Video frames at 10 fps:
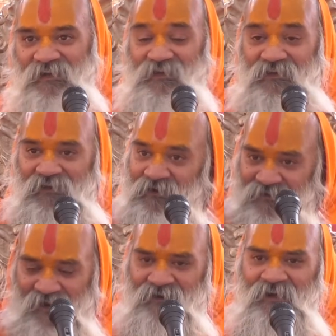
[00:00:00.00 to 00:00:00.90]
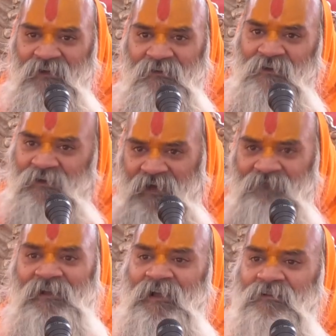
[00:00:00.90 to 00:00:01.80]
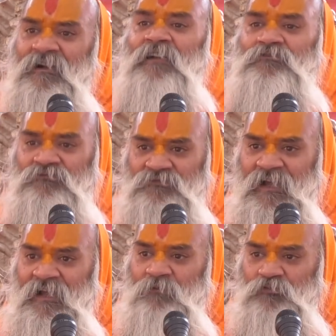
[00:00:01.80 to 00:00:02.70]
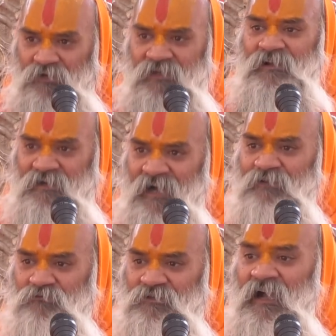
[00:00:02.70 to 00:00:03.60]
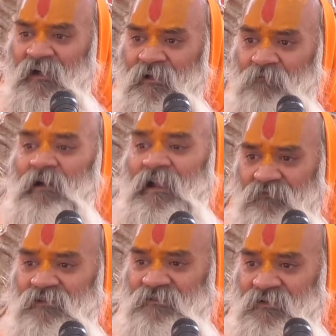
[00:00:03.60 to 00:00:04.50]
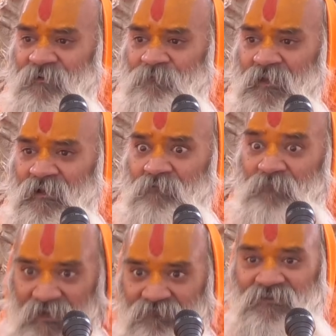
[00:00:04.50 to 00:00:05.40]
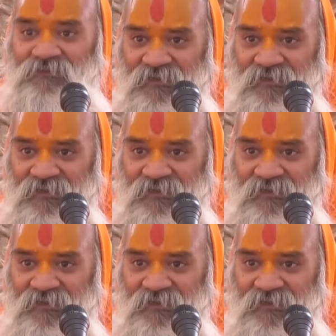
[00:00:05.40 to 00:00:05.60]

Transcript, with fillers: लेकिन लंका का लंका वाला कहा सुनता है एक बूढ़े ने कहा तो था मालवंत ने मालवंत